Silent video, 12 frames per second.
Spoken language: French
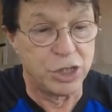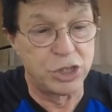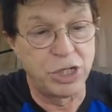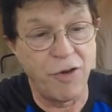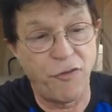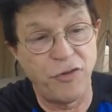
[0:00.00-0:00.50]

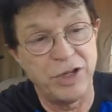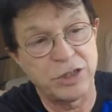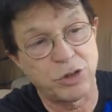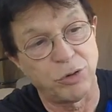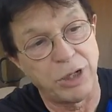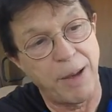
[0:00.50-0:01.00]
J'ai fait
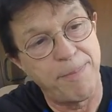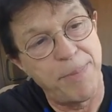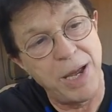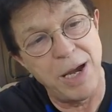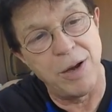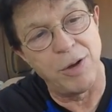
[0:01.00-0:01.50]
ce qu'on
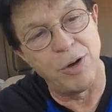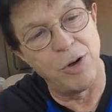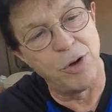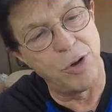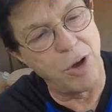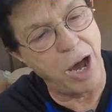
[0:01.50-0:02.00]
appelle
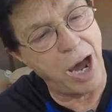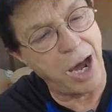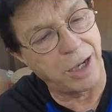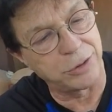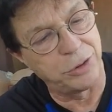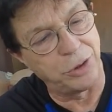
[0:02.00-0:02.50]
le
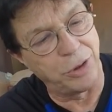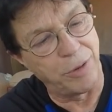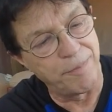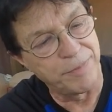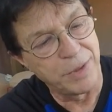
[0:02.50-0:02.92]
hard